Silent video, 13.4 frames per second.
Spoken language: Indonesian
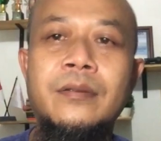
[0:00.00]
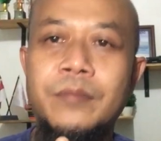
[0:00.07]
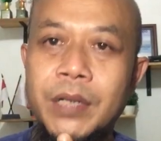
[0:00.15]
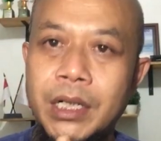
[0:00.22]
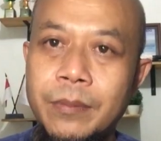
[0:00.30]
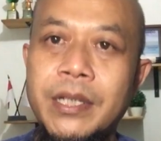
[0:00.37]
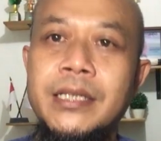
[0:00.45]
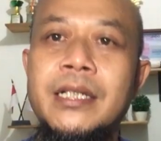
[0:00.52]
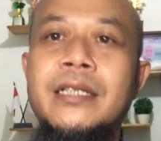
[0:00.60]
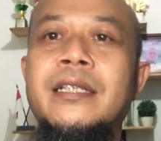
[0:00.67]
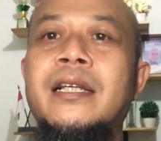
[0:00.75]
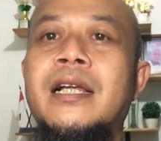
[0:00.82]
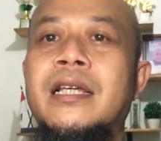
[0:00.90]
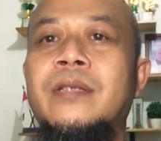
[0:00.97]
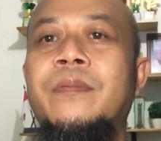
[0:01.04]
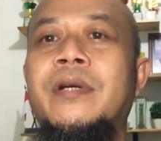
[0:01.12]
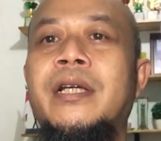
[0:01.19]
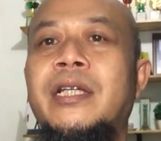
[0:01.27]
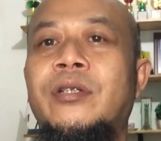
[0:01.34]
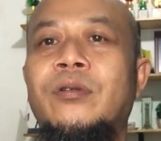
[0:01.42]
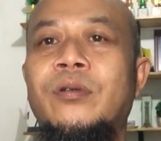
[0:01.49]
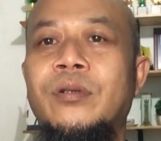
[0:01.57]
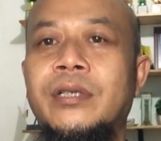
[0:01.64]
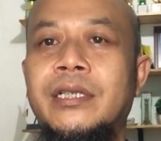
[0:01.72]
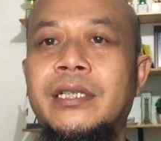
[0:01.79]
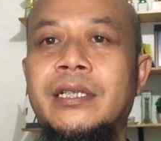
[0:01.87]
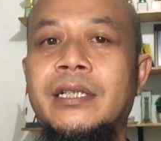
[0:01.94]
pada Pancasila sebagai
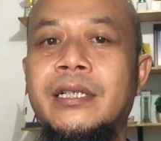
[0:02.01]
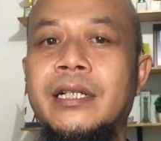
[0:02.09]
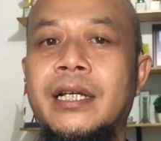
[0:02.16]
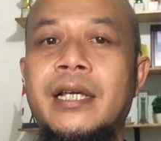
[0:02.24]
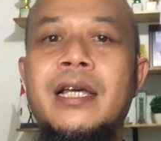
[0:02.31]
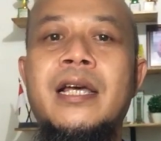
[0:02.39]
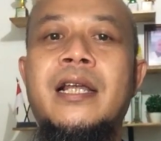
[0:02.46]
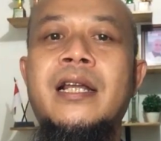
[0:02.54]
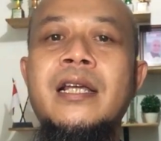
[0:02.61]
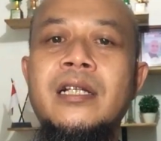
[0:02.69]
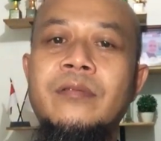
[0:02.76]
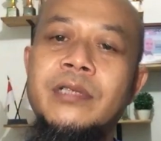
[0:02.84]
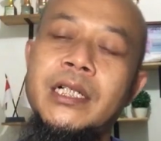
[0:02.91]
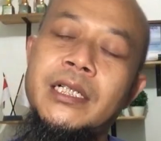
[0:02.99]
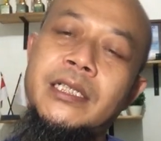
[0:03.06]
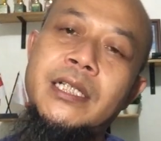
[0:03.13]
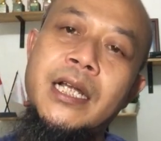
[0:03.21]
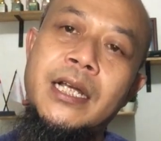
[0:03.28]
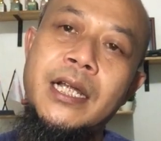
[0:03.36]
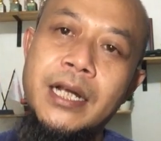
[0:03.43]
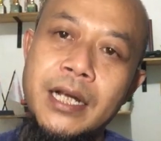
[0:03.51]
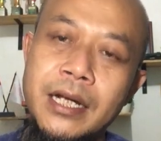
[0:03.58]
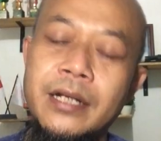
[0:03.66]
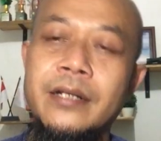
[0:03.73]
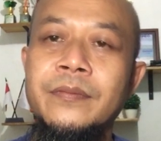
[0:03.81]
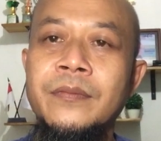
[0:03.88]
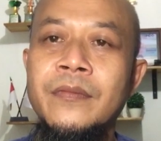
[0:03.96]
ideologi negara kemudian
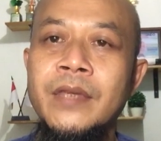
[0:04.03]
kesadaran